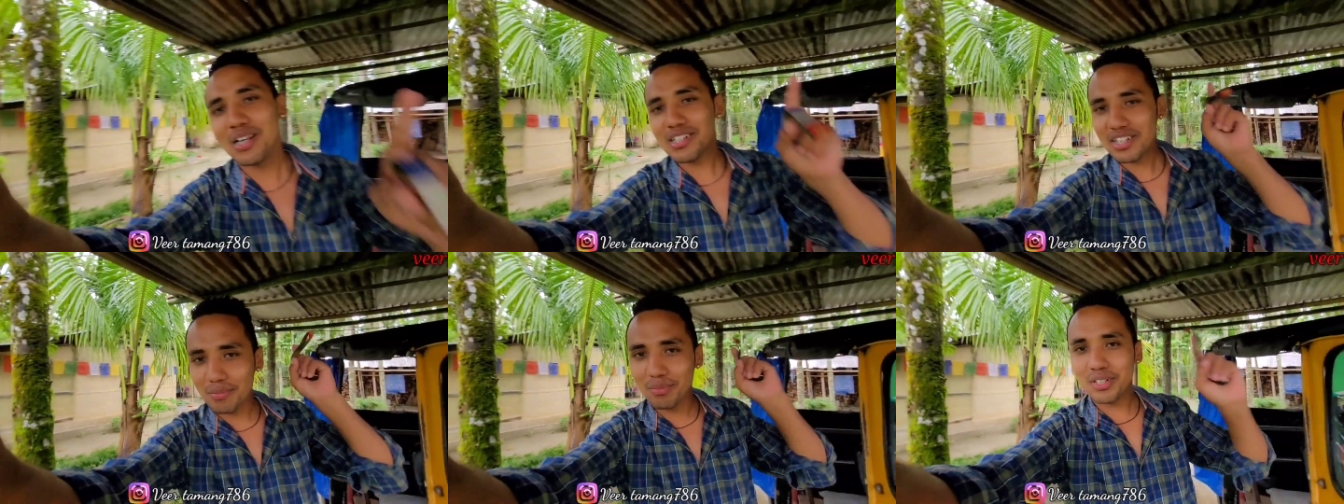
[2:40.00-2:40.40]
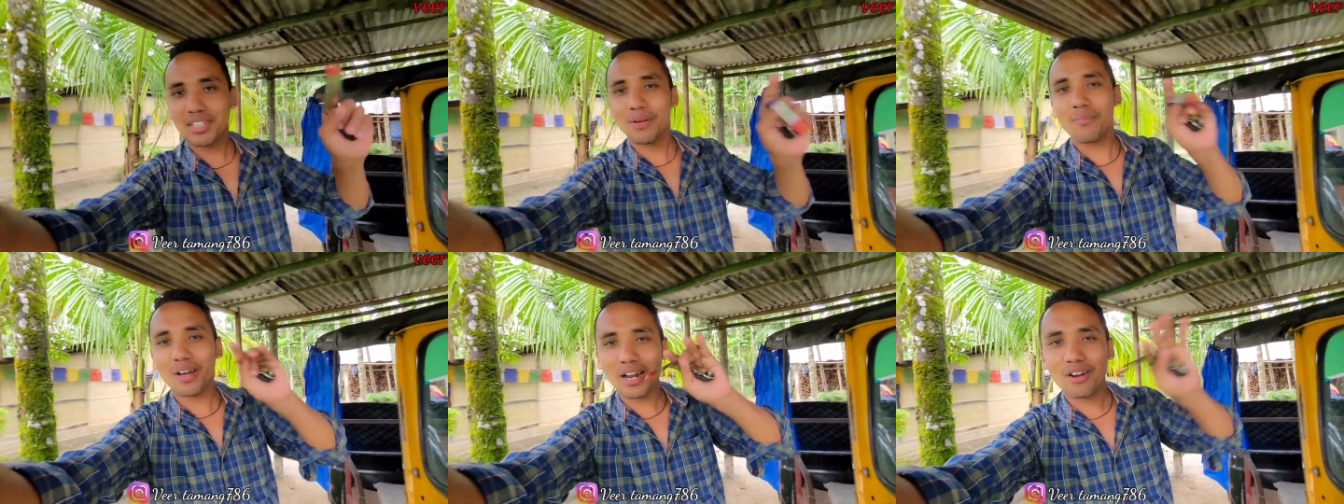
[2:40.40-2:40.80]
पूरा सब्जी
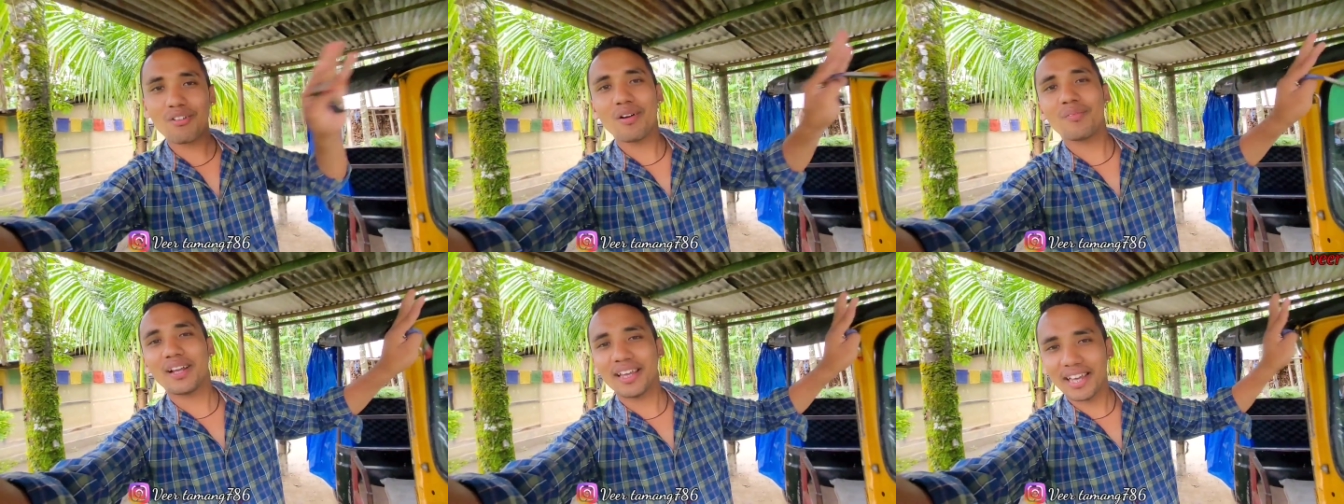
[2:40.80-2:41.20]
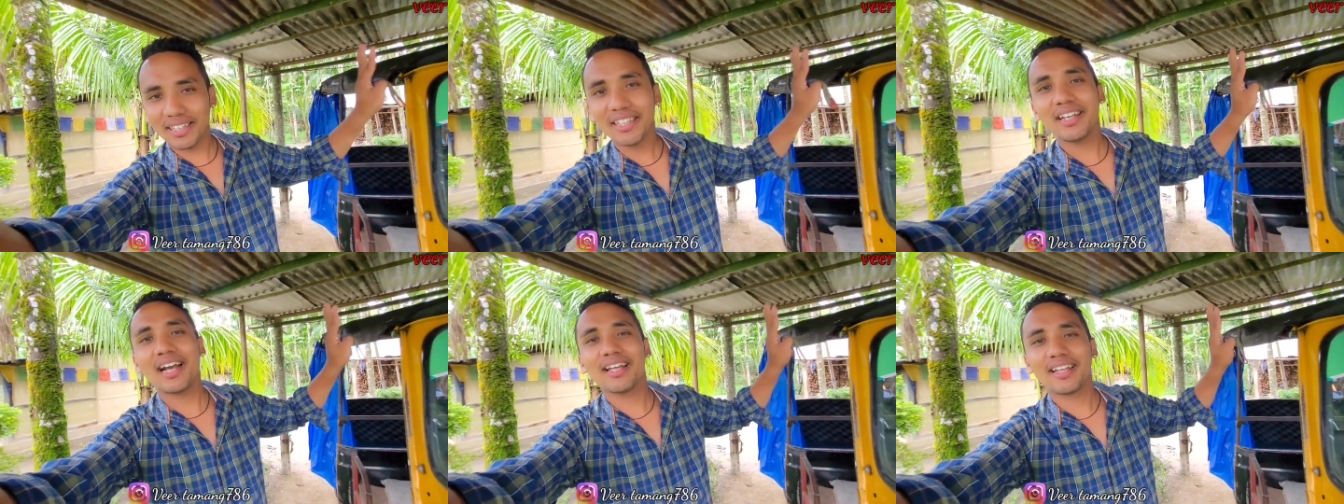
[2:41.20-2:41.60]
से भरा हुआ अपना
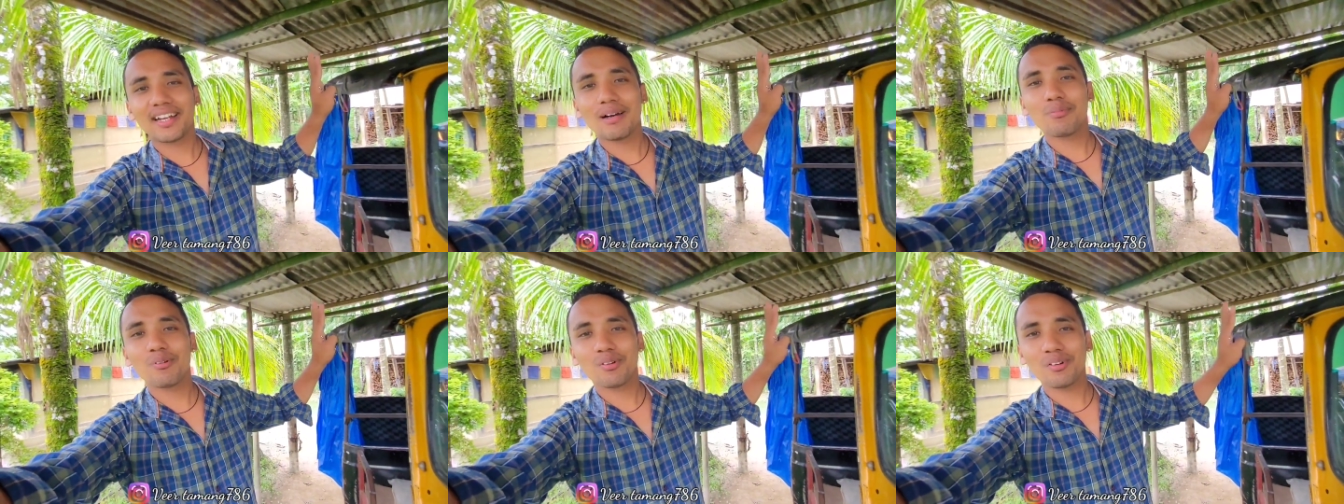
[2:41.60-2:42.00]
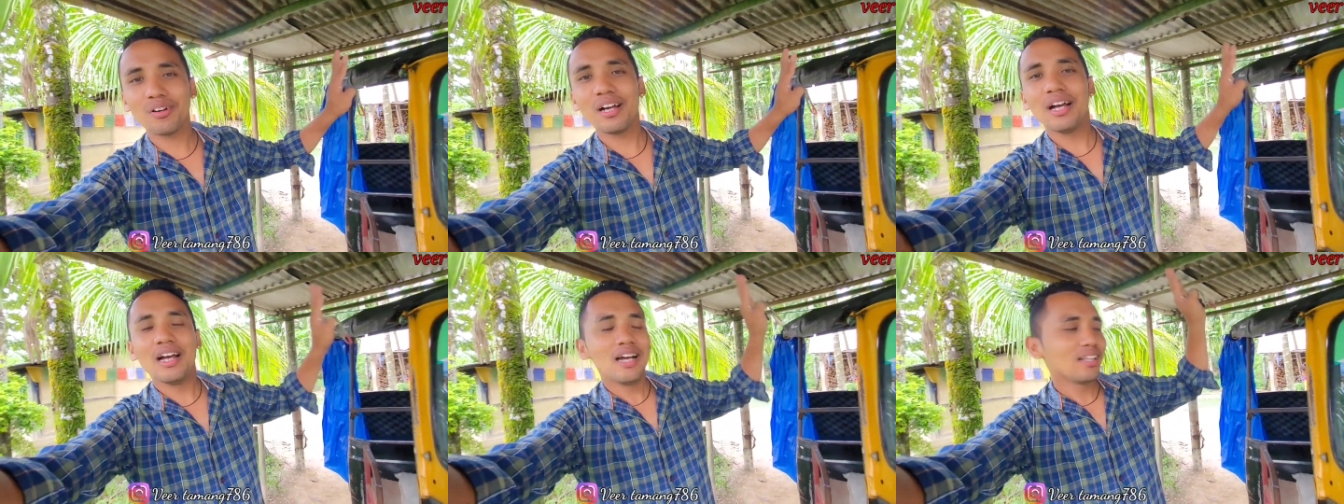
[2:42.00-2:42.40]
खेती दिखाई देगा आप
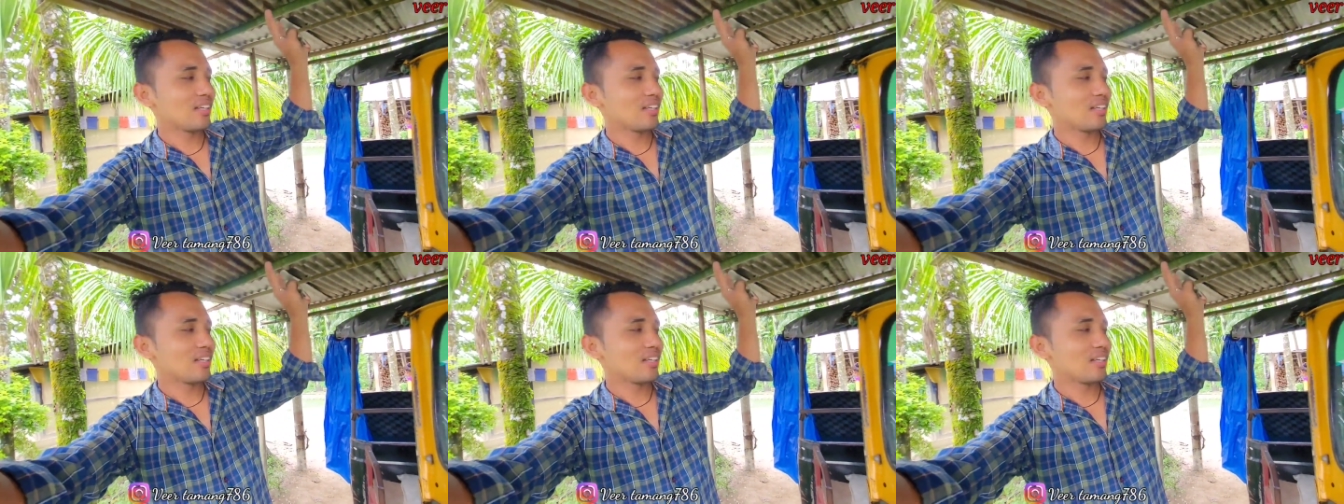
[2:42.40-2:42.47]
लोगों को